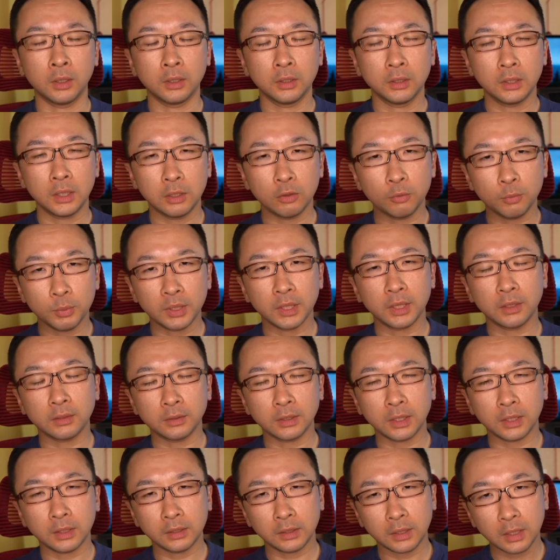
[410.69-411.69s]
うで読みたく
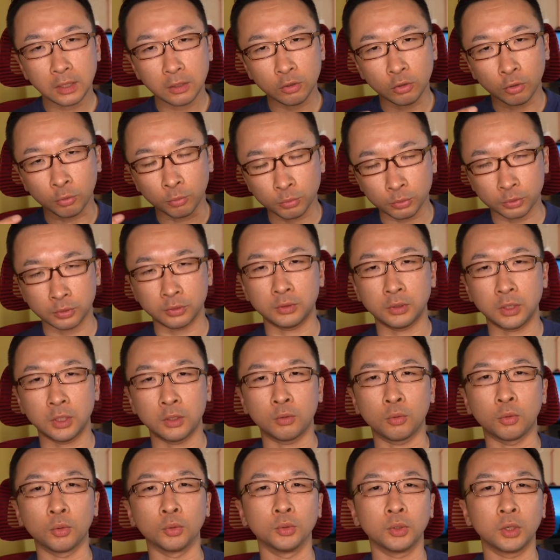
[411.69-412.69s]
なって読むっていう
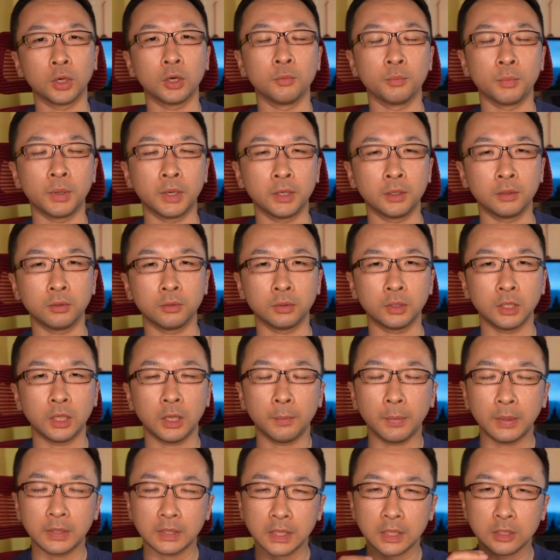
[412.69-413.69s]
行動が生まれるのでやっ
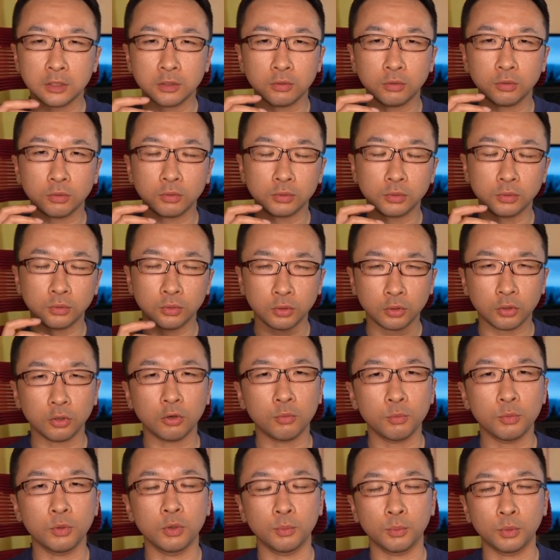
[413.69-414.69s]
ぱり最初のその興
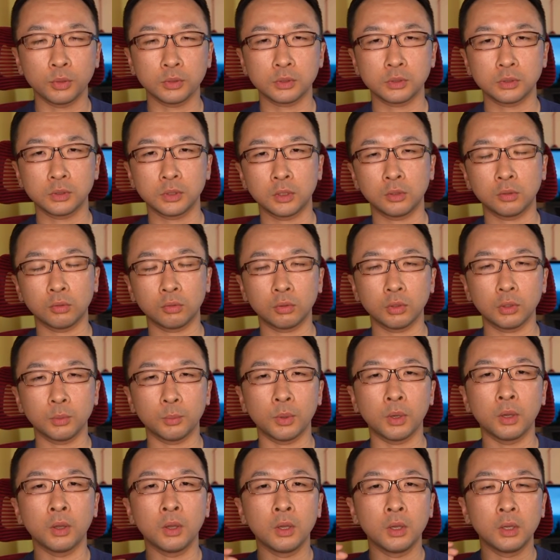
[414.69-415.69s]
味を持つっていうところで
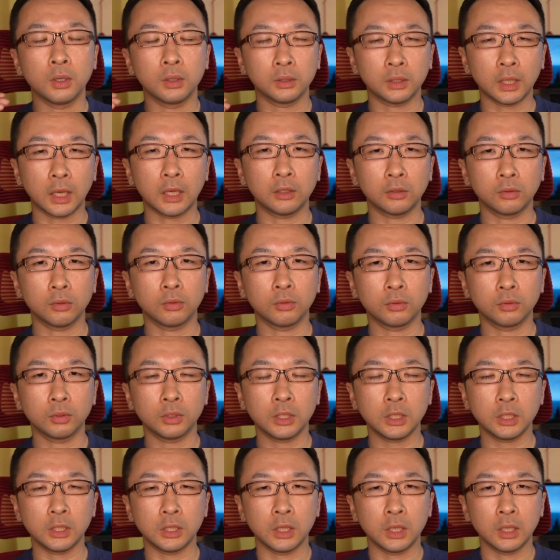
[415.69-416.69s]
もタイトル
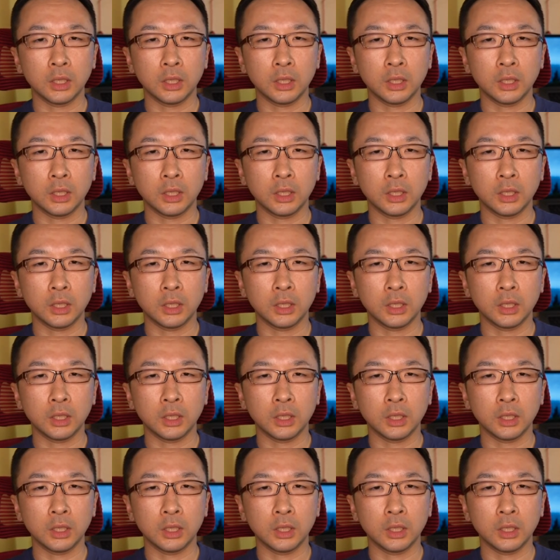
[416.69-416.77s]
に、